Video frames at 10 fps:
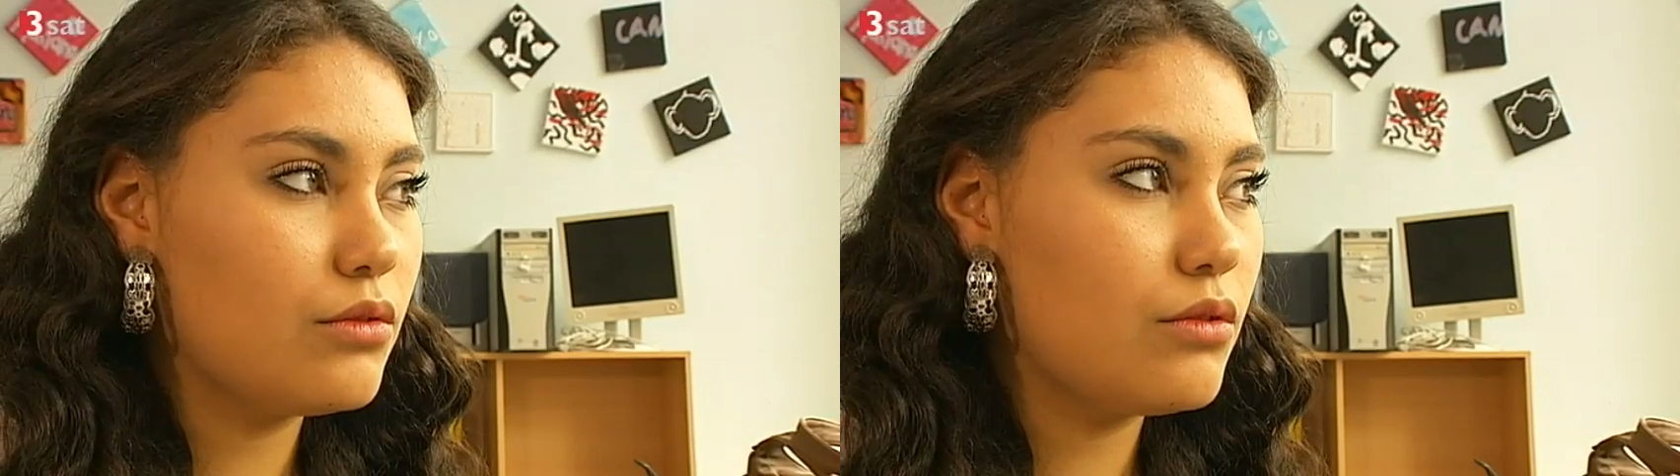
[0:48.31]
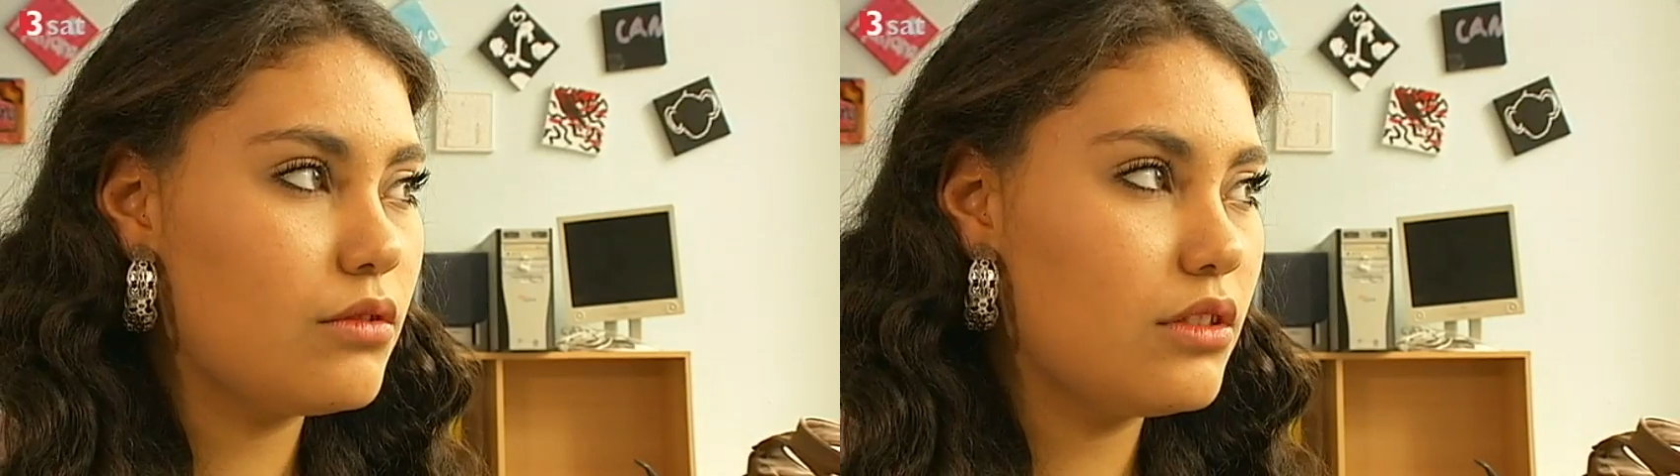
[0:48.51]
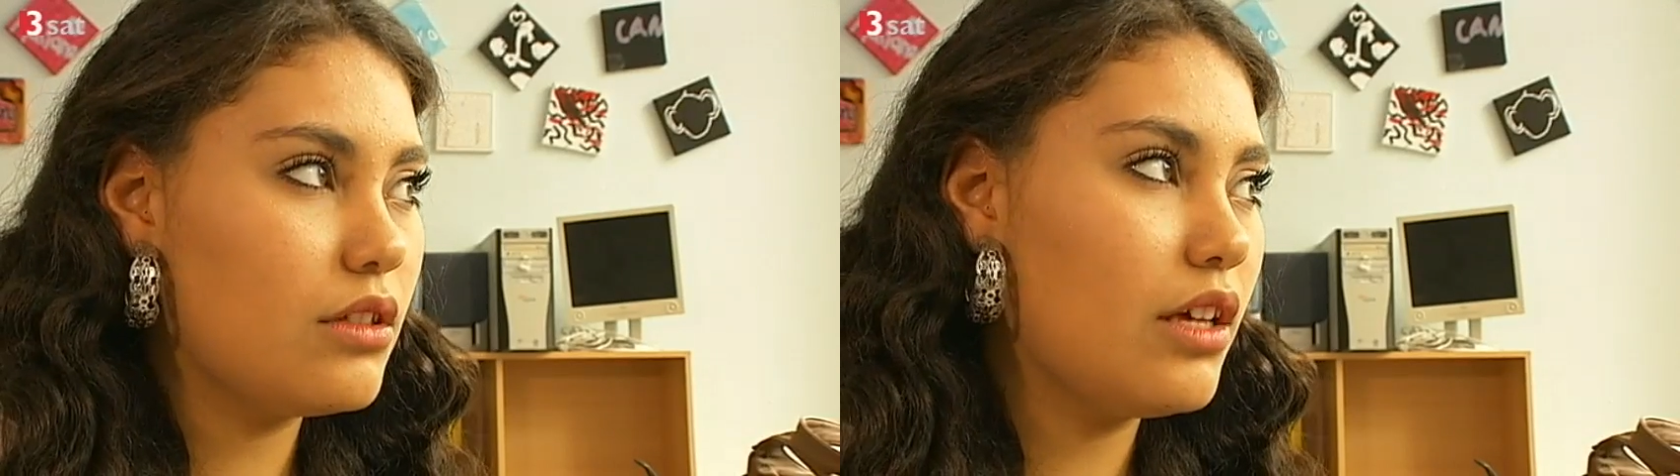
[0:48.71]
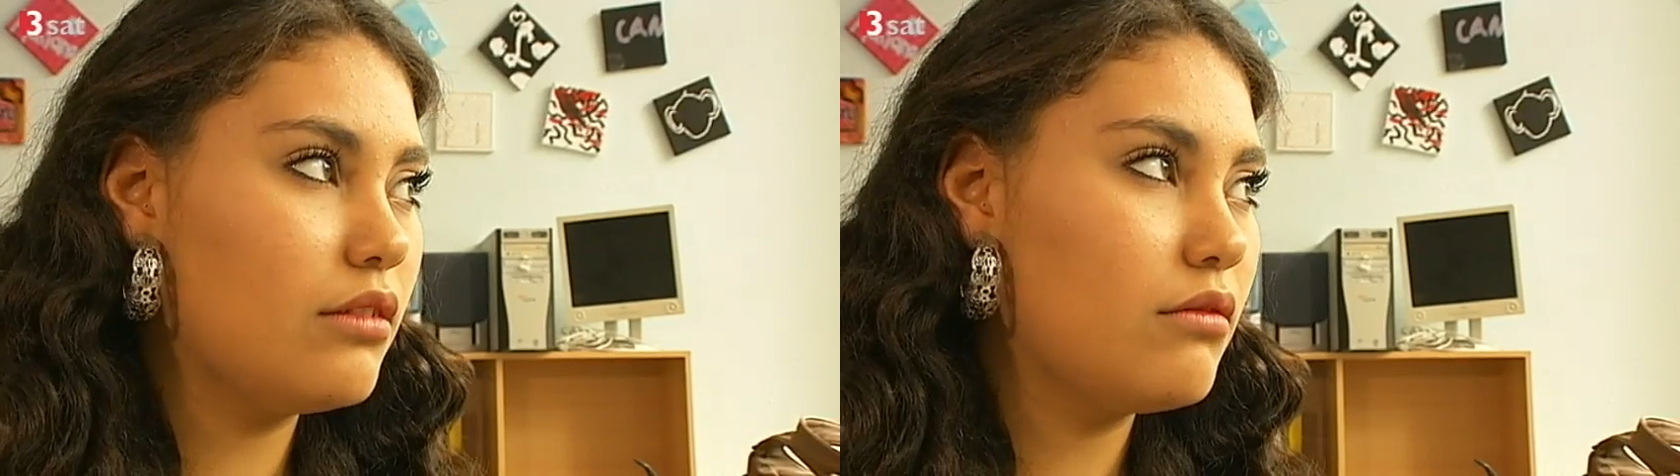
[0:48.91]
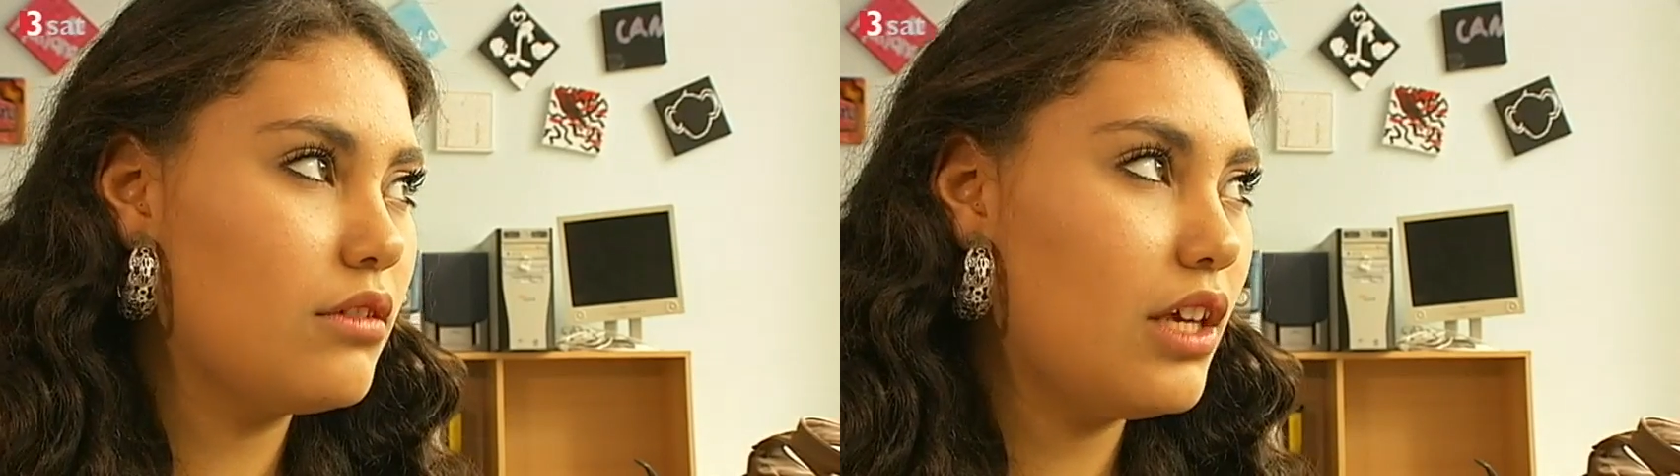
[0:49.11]

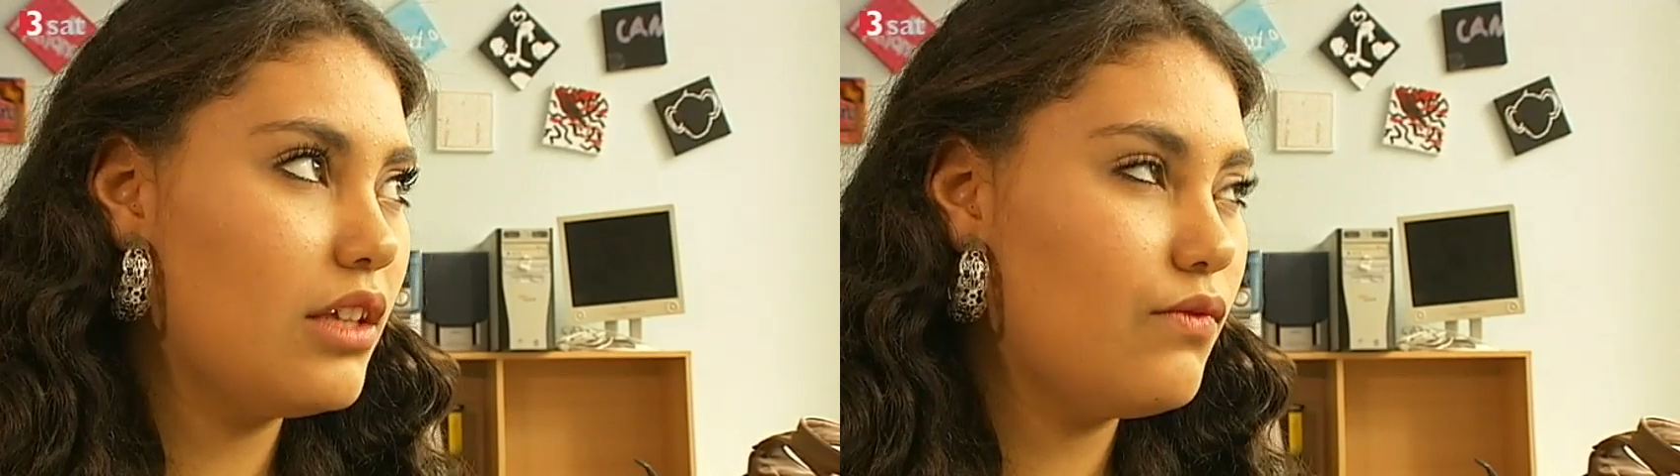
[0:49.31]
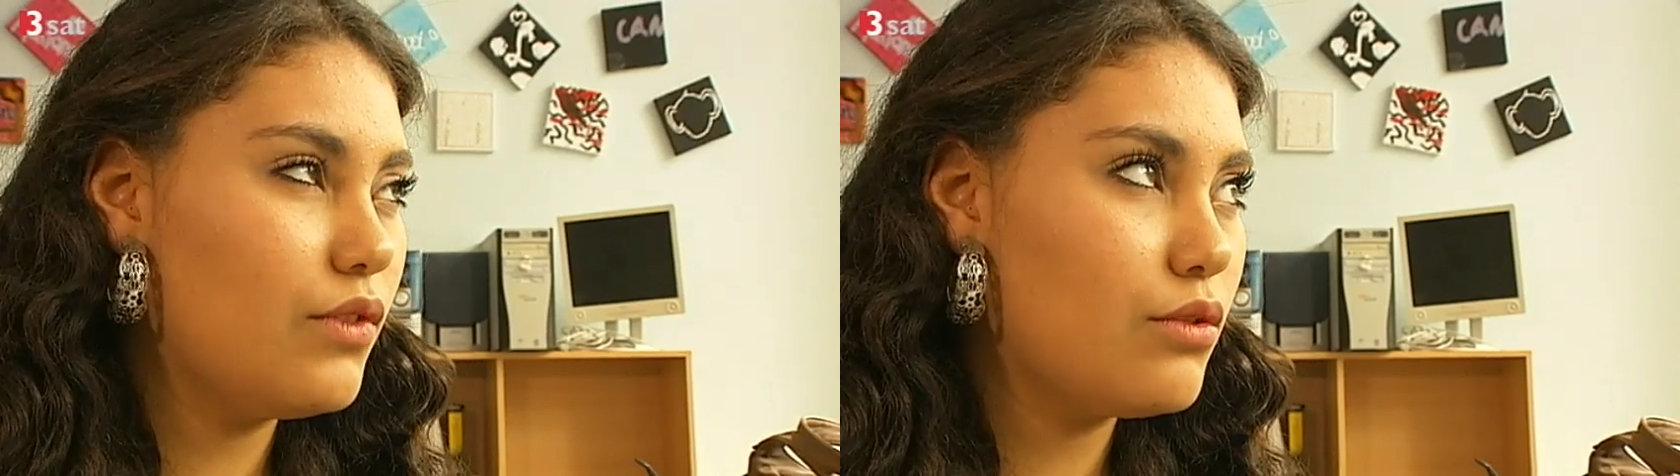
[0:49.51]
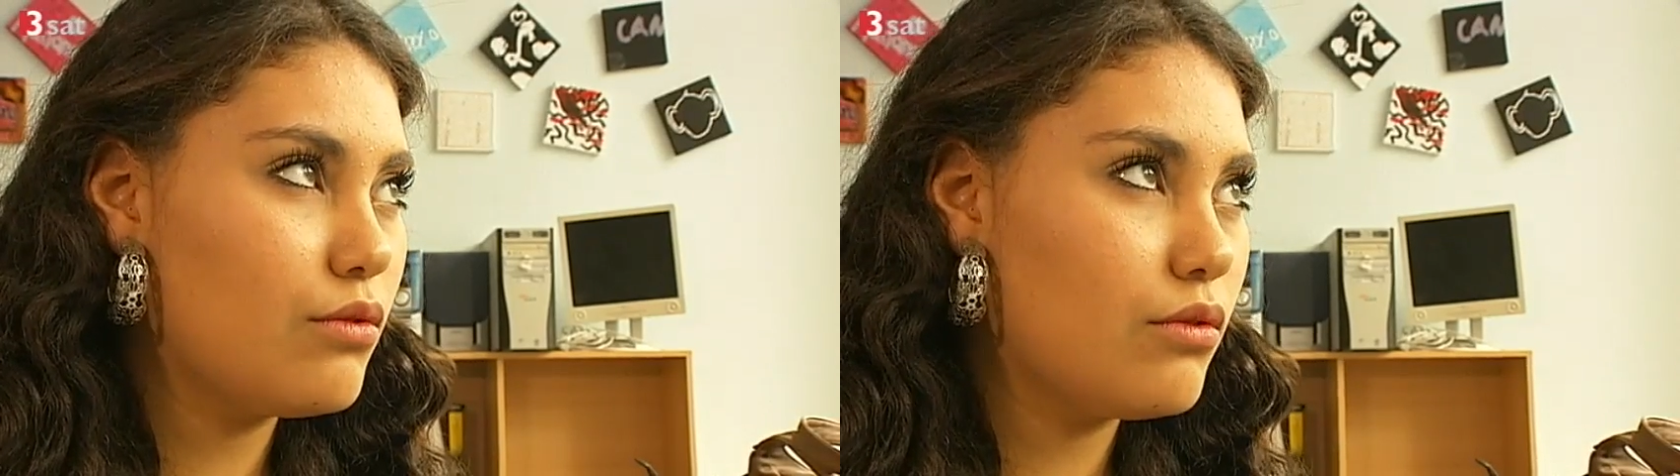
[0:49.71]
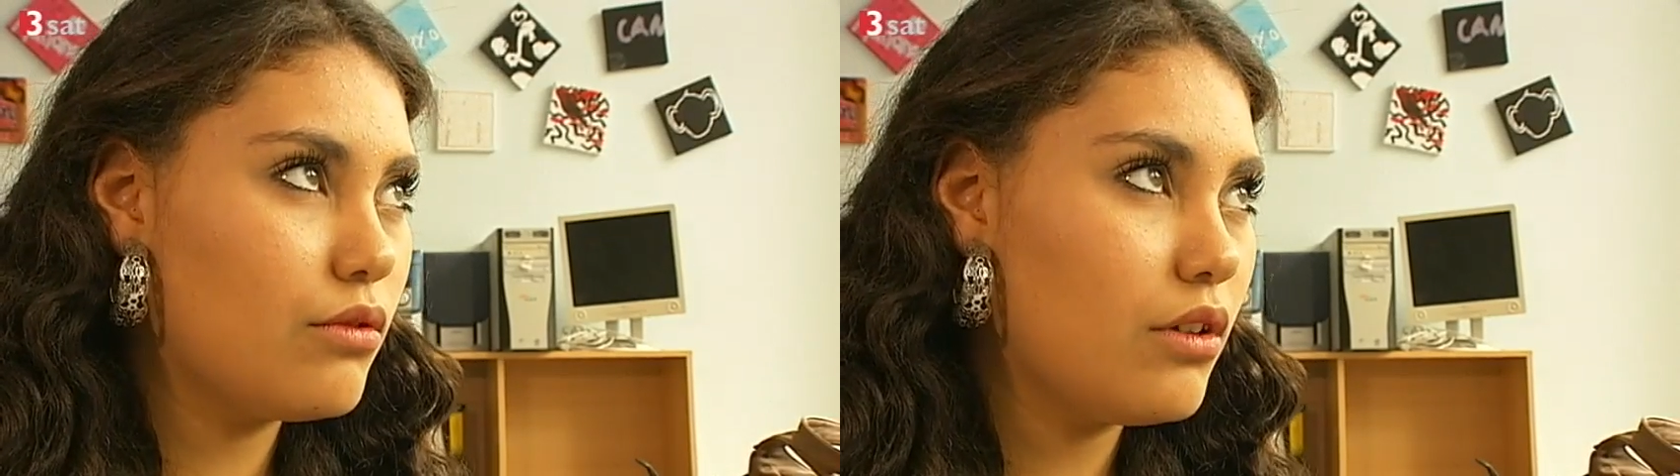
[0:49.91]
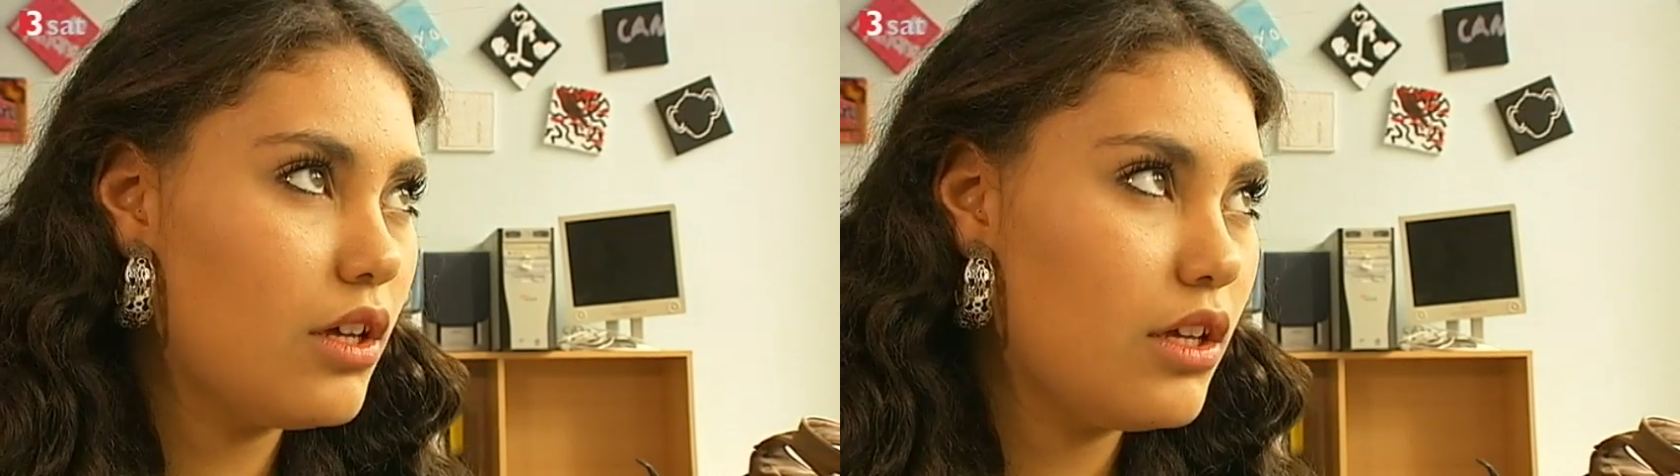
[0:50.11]
sozusagen irgendwie
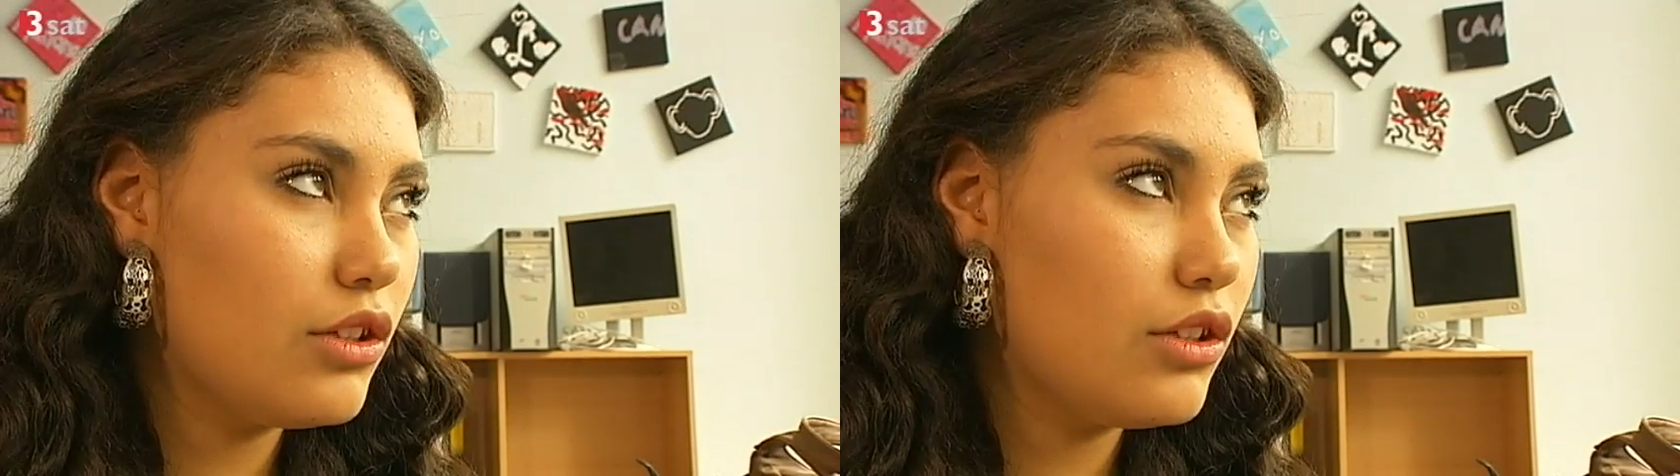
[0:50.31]
so